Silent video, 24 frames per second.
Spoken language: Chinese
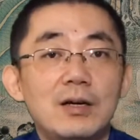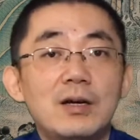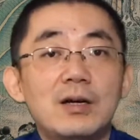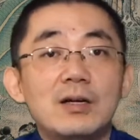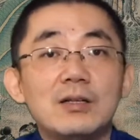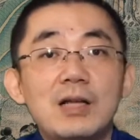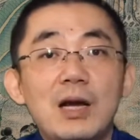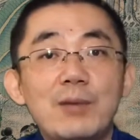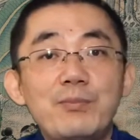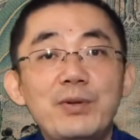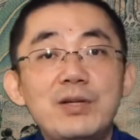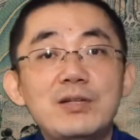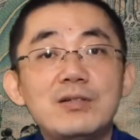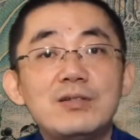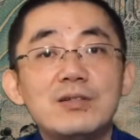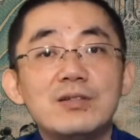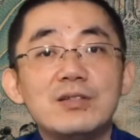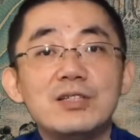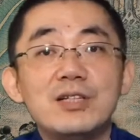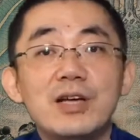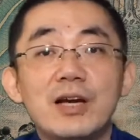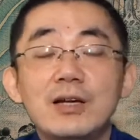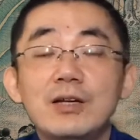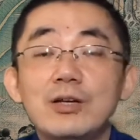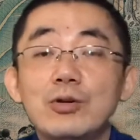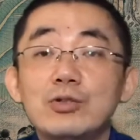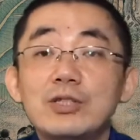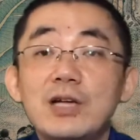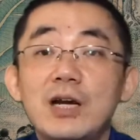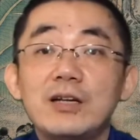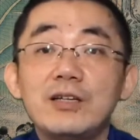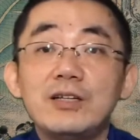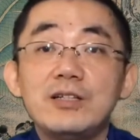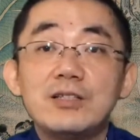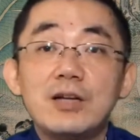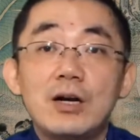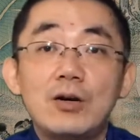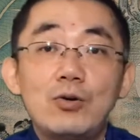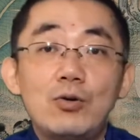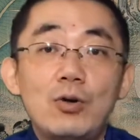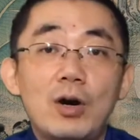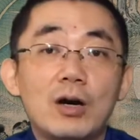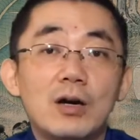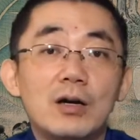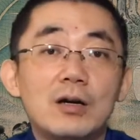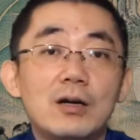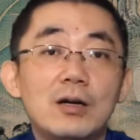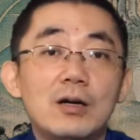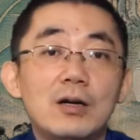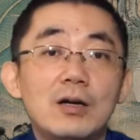她病死前留下了一张画。